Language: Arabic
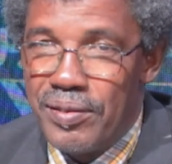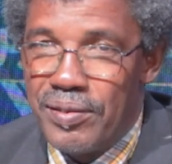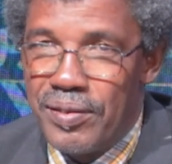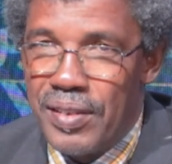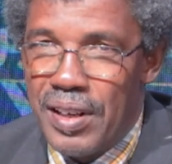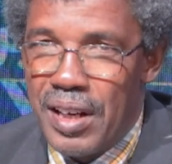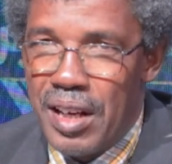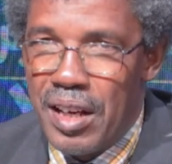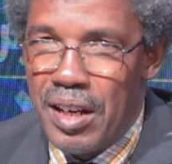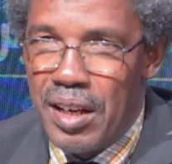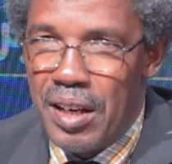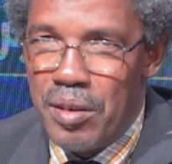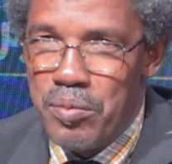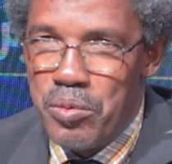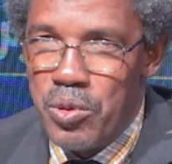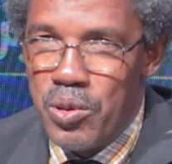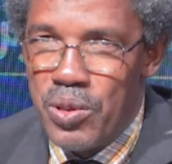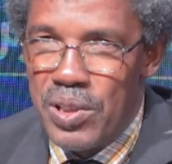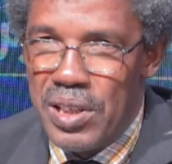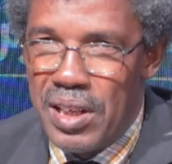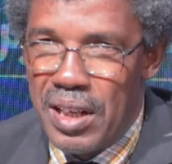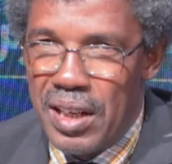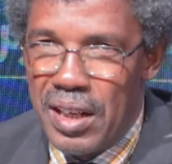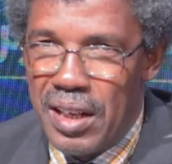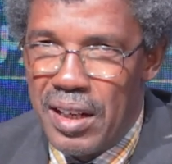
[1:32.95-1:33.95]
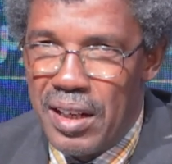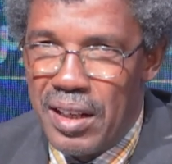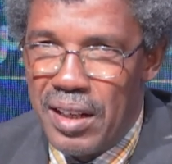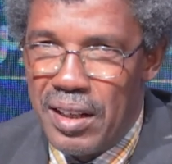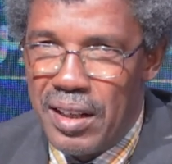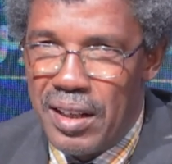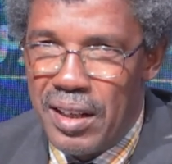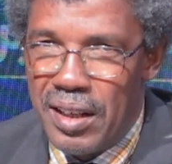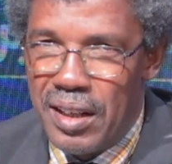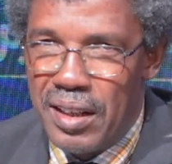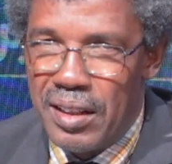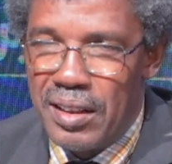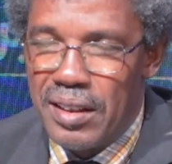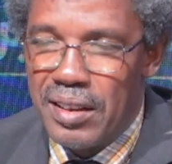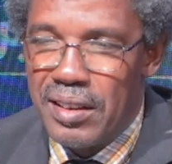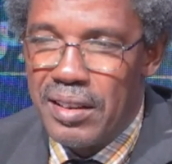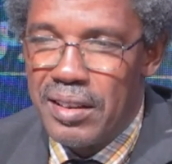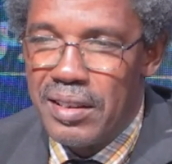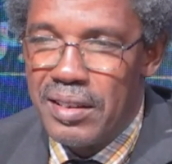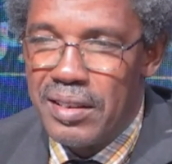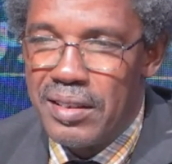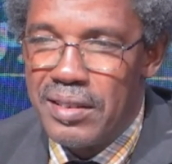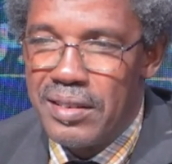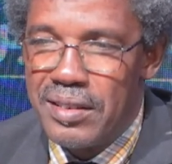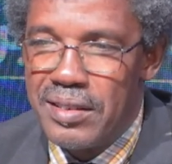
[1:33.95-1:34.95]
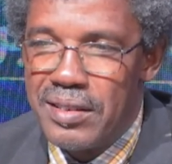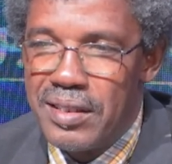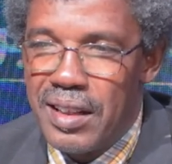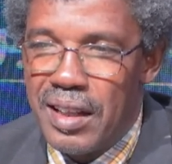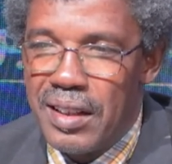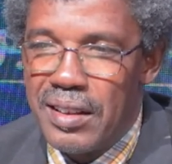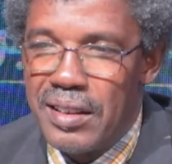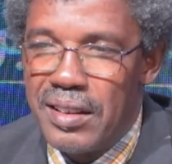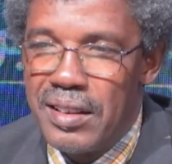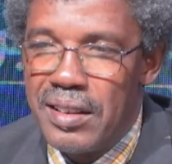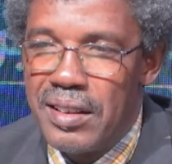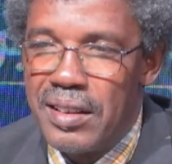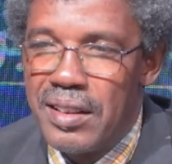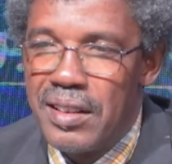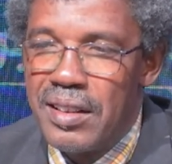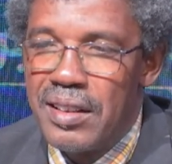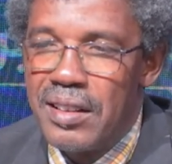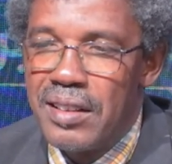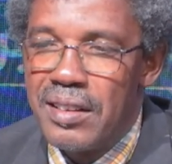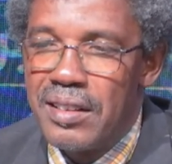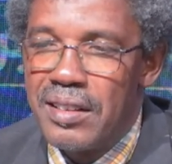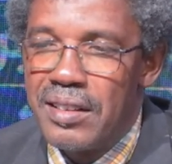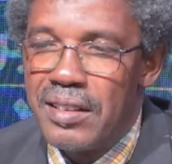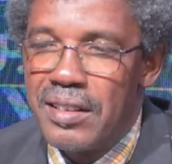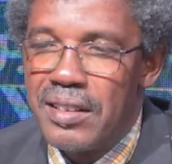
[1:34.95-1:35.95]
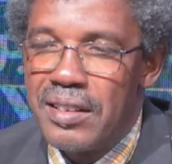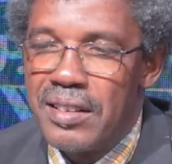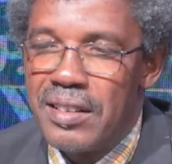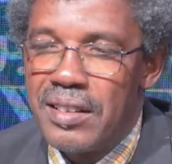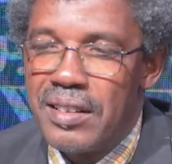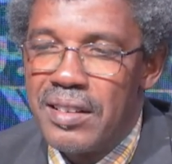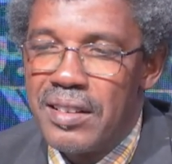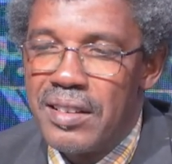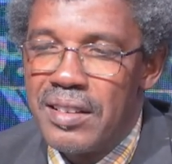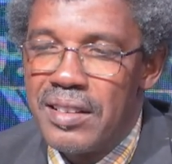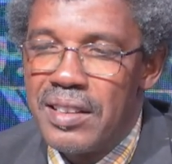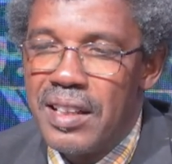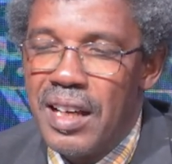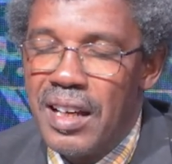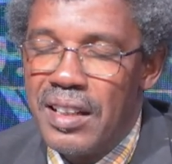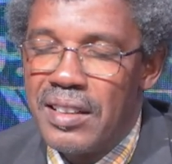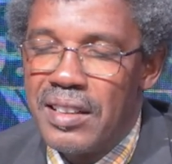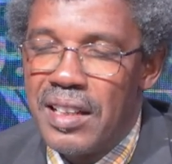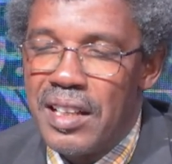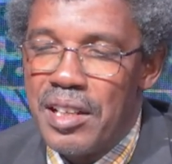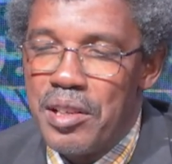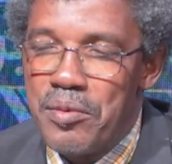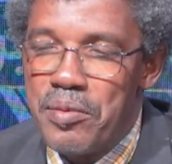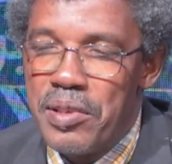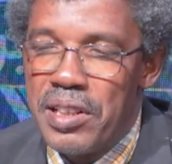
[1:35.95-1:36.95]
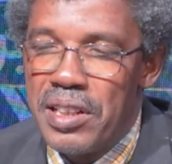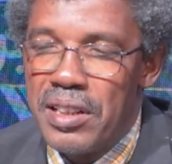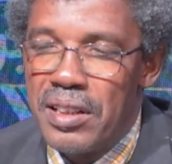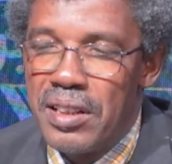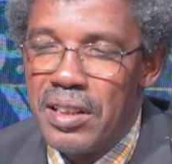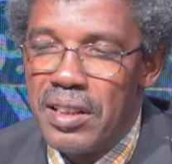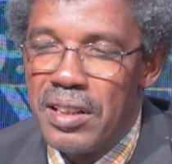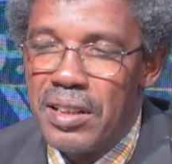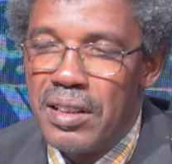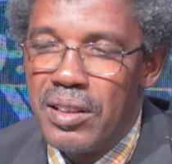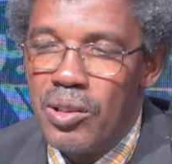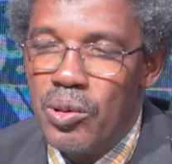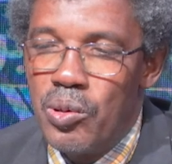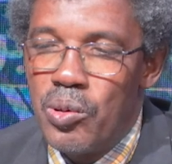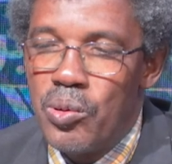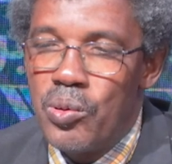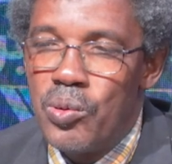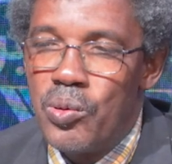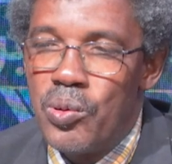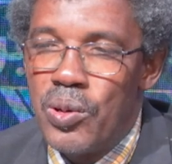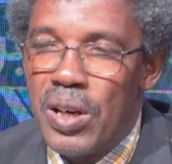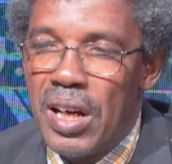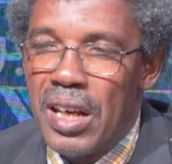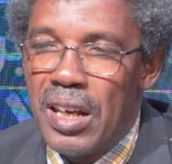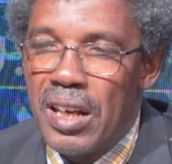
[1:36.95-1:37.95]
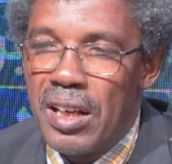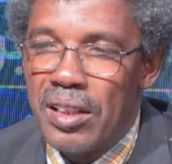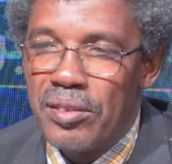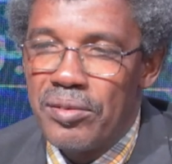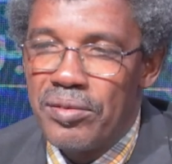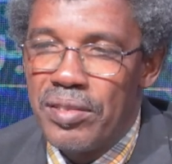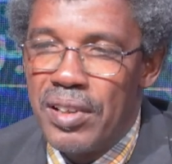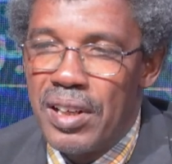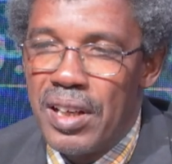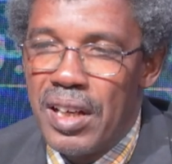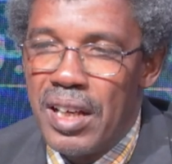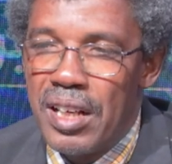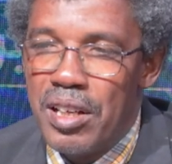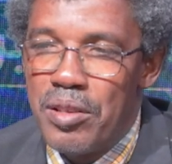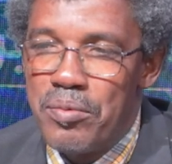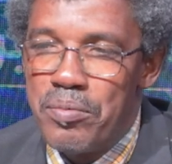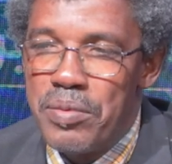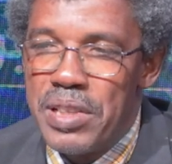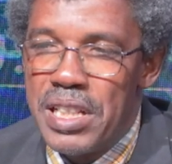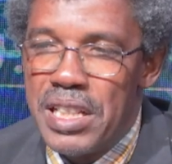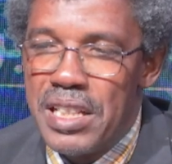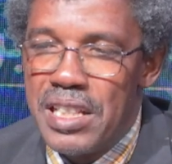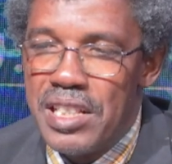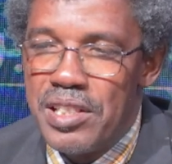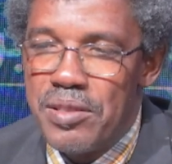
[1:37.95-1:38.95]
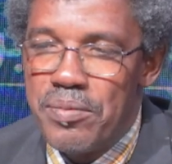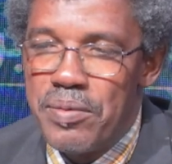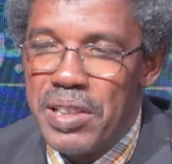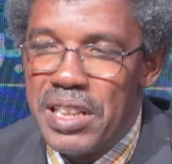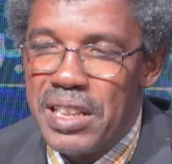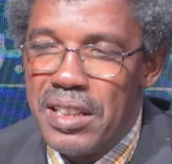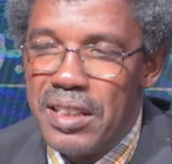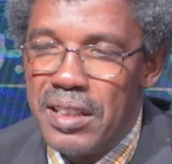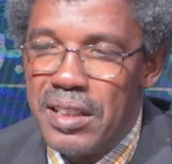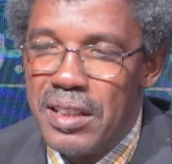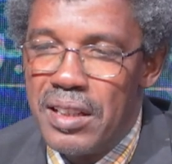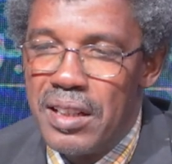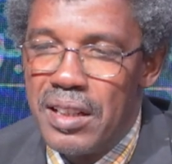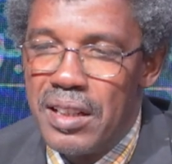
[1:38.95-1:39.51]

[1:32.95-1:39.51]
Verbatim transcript: فلا بد لها أن يعني آه، تحترم حقوق الأطفال بالنسبة